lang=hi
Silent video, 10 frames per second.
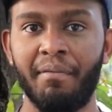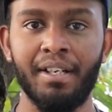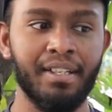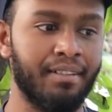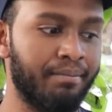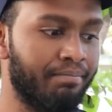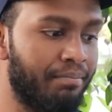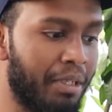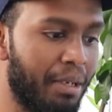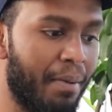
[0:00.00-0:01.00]
लेवल है
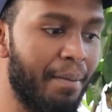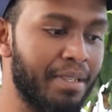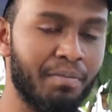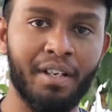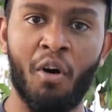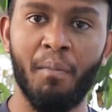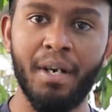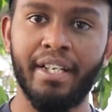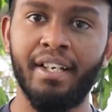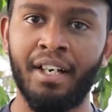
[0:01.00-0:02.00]
मतलब आप इसमें
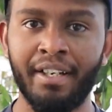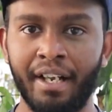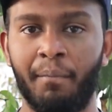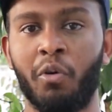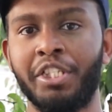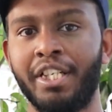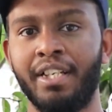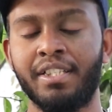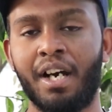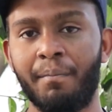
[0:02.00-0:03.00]
ऑमलेट क्या अंडा
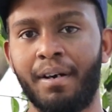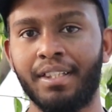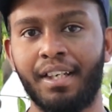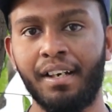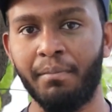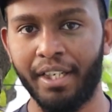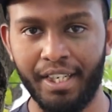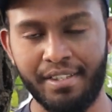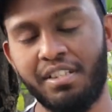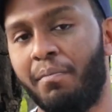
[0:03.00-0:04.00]
भुर्जी सांबार दाल
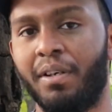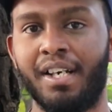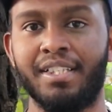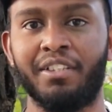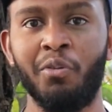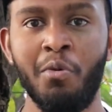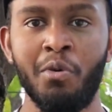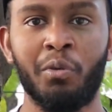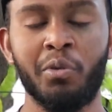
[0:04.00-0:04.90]
मखनी सब बना सकते हो